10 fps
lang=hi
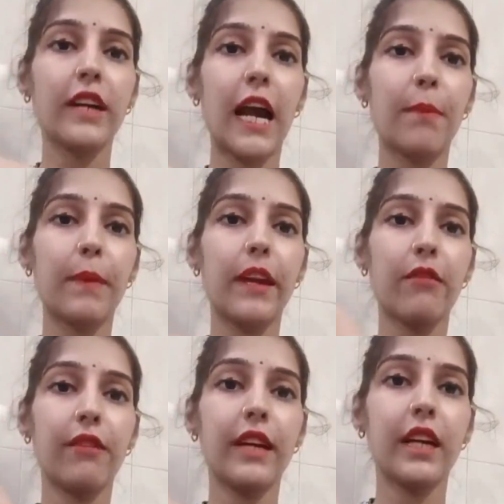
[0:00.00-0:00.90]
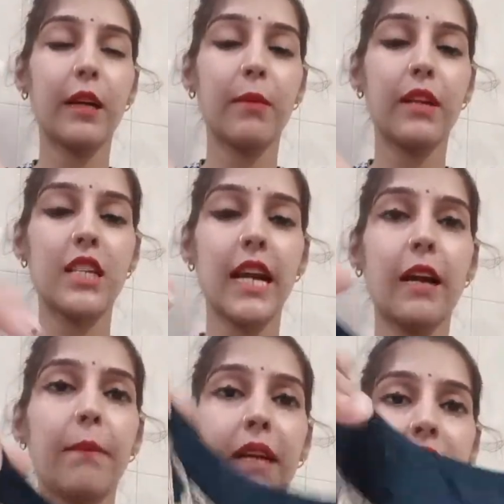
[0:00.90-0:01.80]
और यहाँ पे एक वी कट मिल
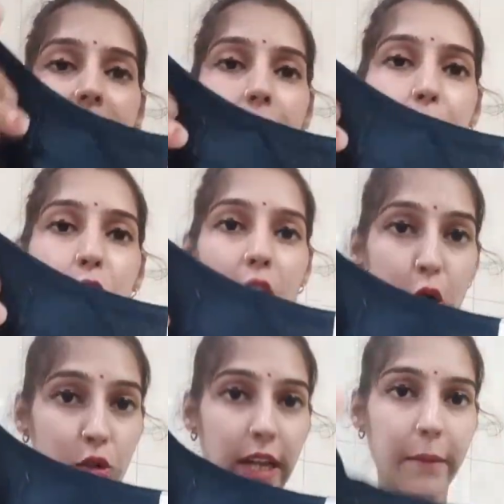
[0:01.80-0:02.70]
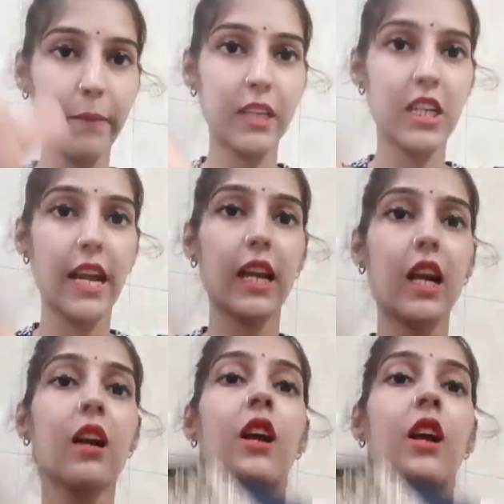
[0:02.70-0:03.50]
जाएगा पीछे से आपको राउंड नेक मिल जाएगा